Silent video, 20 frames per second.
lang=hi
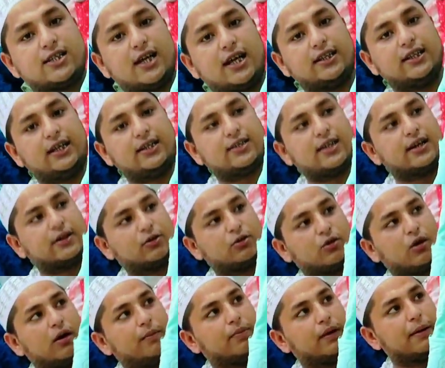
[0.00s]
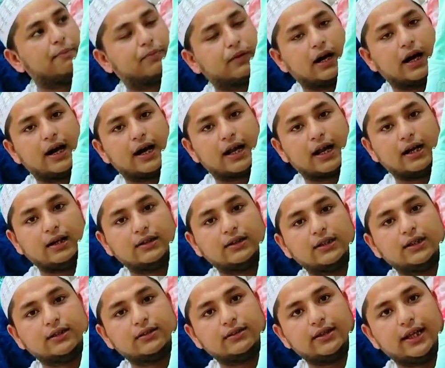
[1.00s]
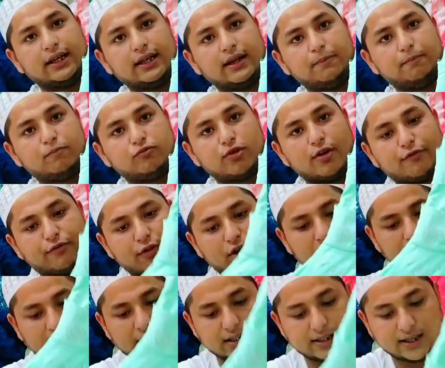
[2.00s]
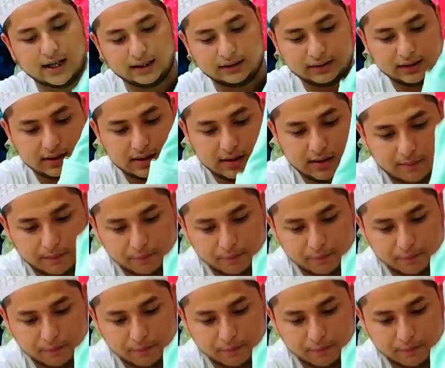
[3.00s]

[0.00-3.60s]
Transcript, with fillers: इसके साथ ऐसा टॉप आपका आ रहा देखिए पूरा फ्रॉक के साथ